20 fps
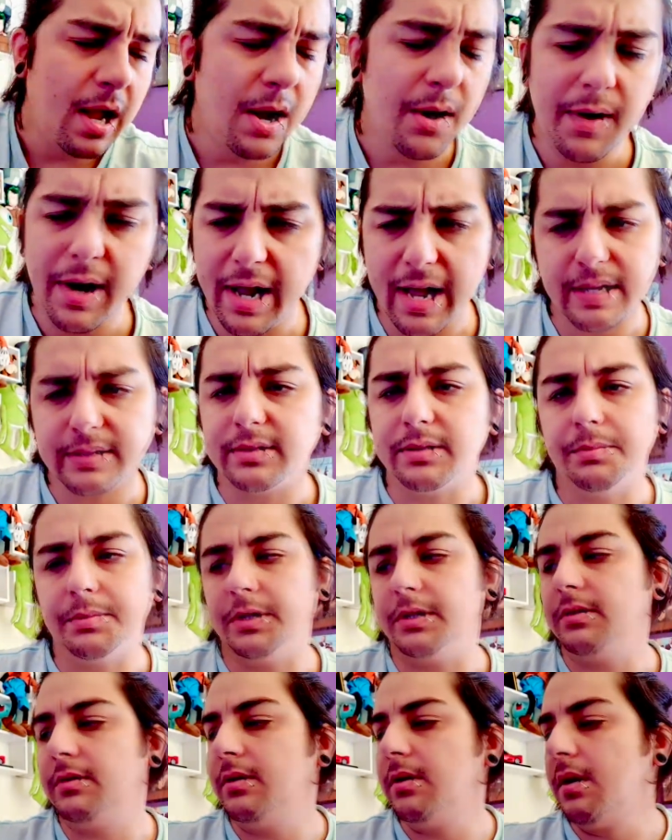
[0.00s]
é essa,
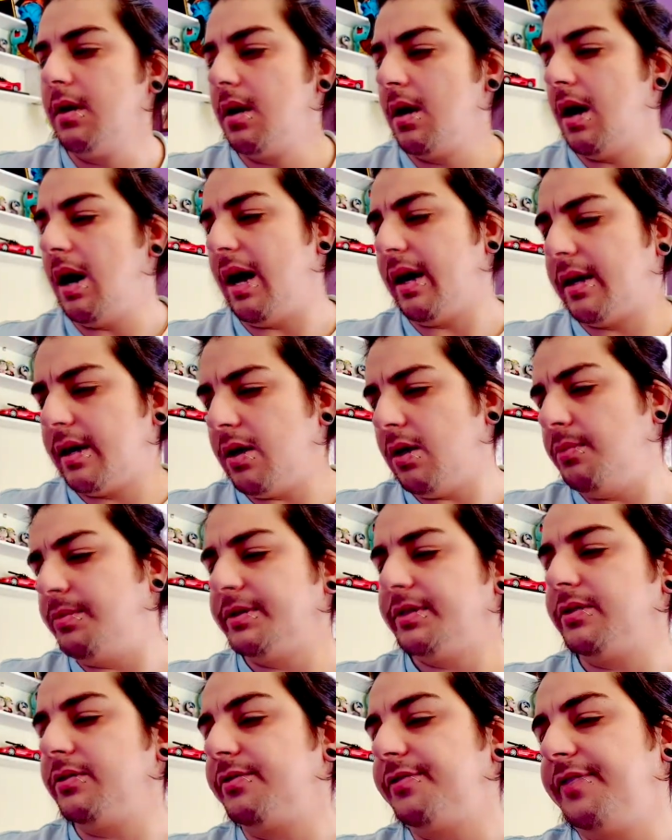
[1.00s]
mano. Aqui eu me
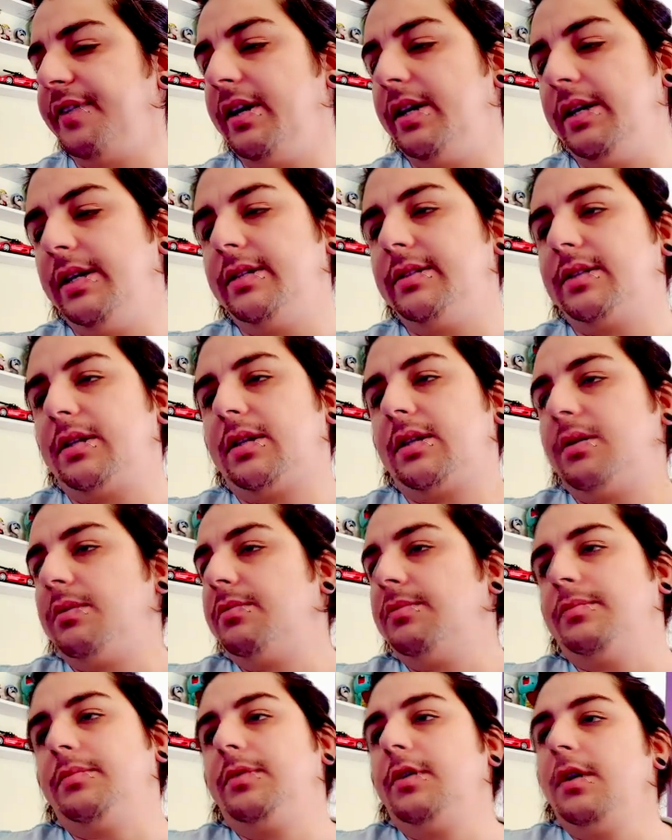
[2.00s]
sinto feliz, aqui
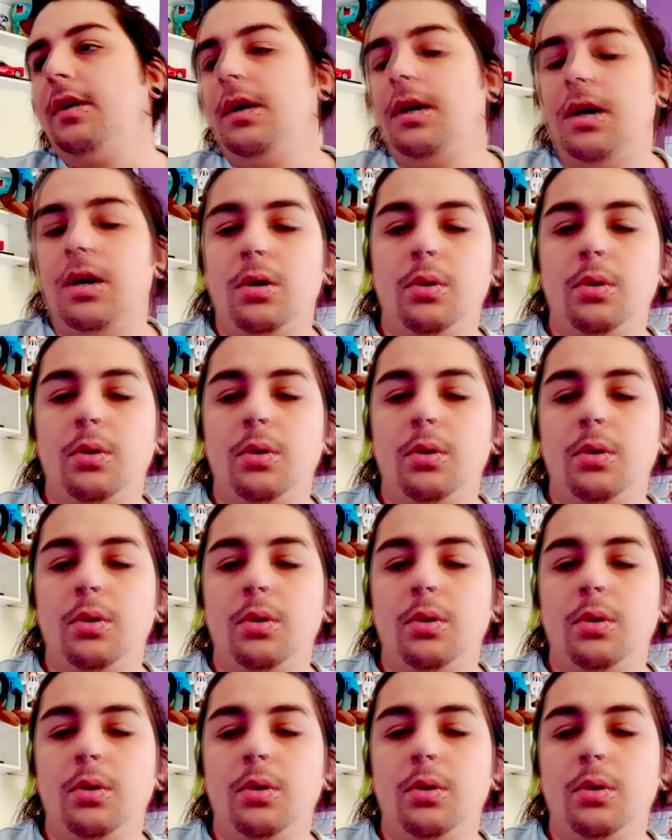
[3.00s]
eu, eu não